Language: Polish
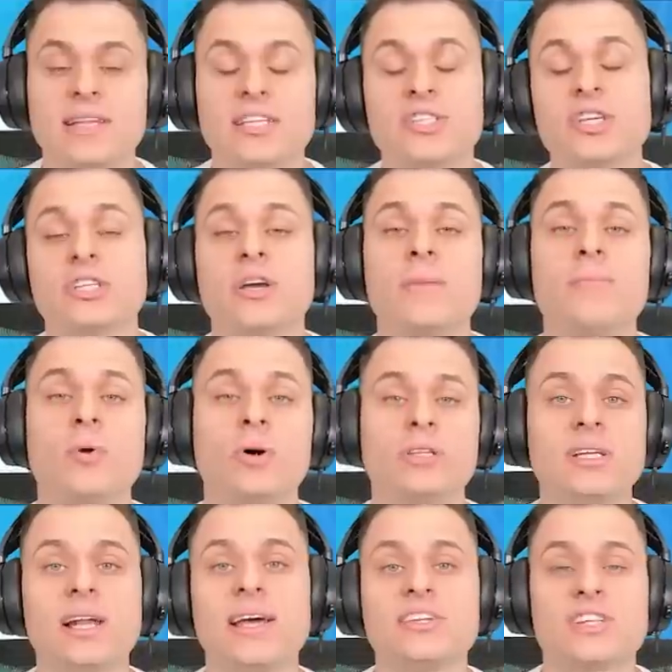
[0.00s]
No dzisiaj to by było
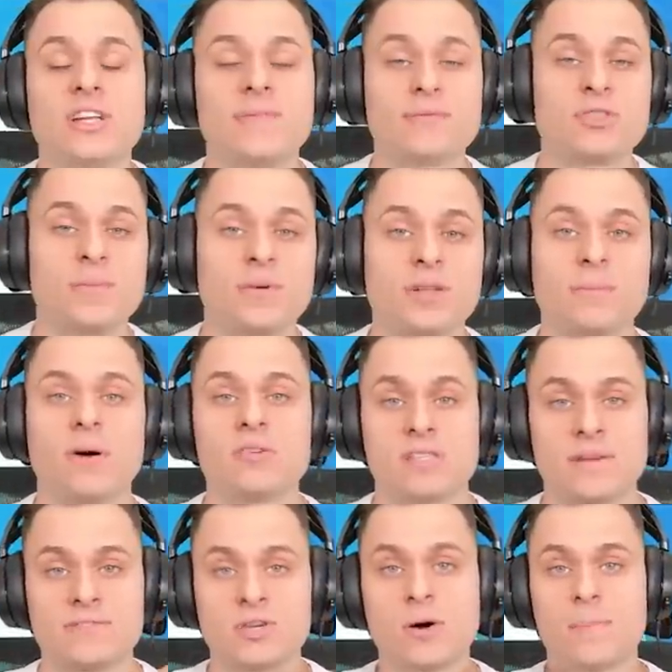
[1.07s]
tyle. Jeżeli wam się podobało,
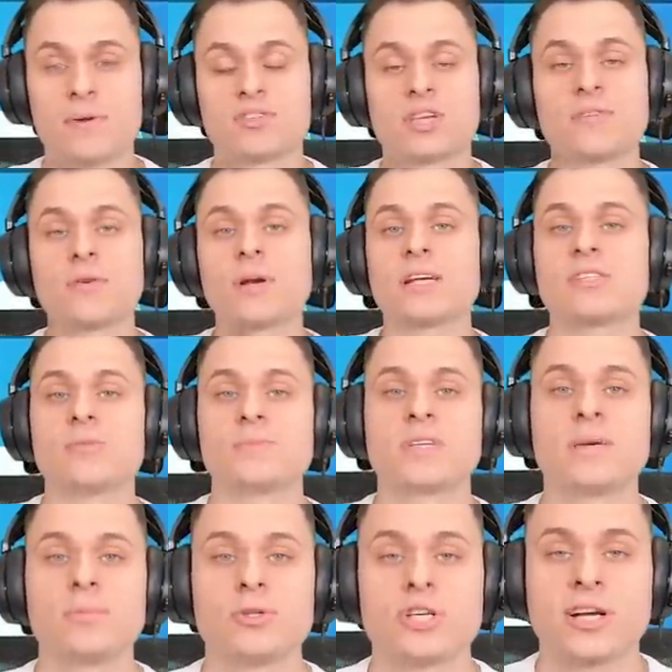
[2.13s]
stawcie łapeczki w górę,
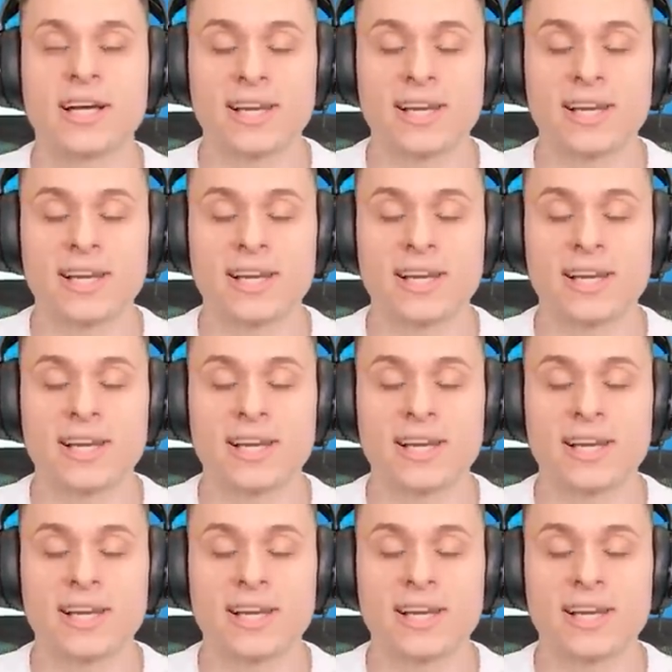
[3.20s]
subskrybujcie